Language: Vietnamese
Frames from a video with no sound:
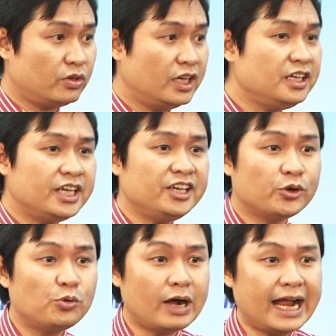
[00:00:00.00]
ý chí
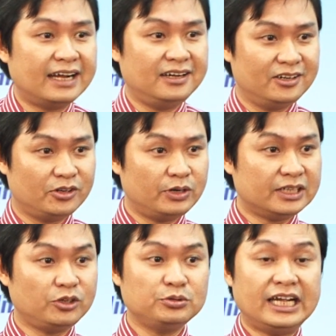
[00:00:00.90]
chủ quan của
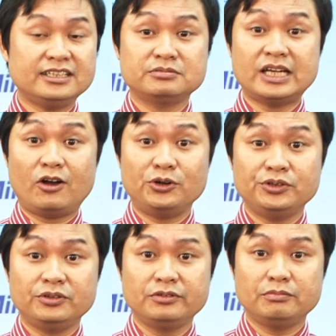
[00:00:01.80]
các chủ thể trong xã hội
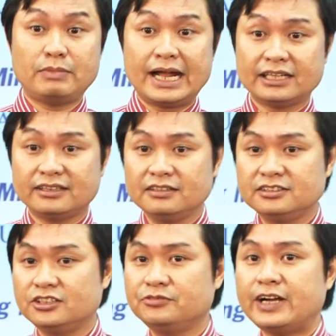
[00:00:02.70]
mà từ
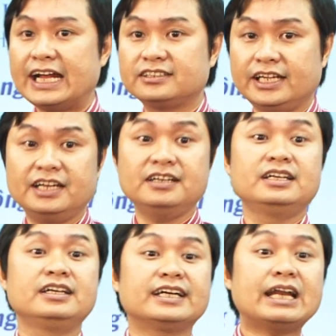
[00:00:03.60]
sự phát triển
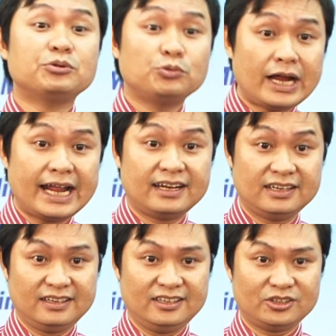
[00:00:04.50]
khách quan
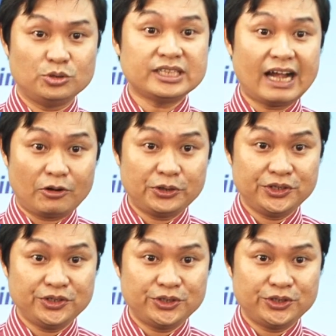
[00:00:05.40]
của xã hội